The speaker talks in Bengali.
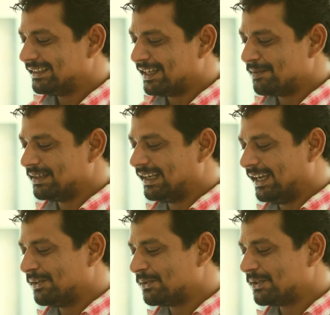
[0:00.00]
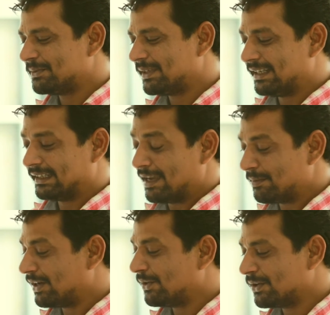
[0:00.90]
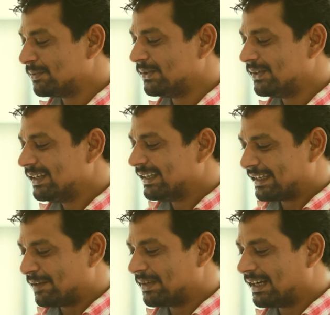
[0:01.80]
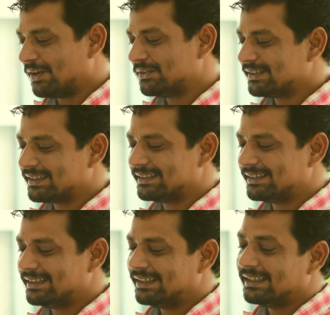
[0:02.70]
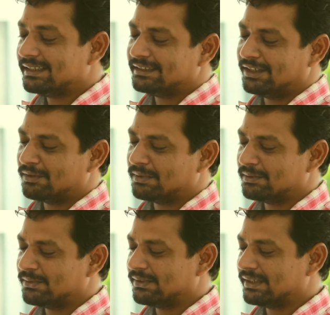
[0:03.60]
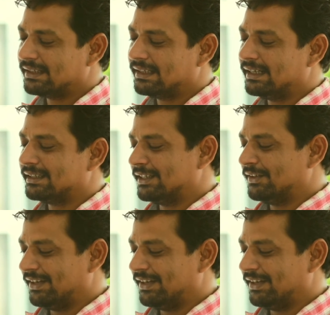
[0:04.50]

যে আমি লাইট উঠাবো এই ক্যামেরা উঠাবো ক্যামেরা হাউসে গেছি যাওয়ার পরে মনে করেন গাড়ি স্টার্ট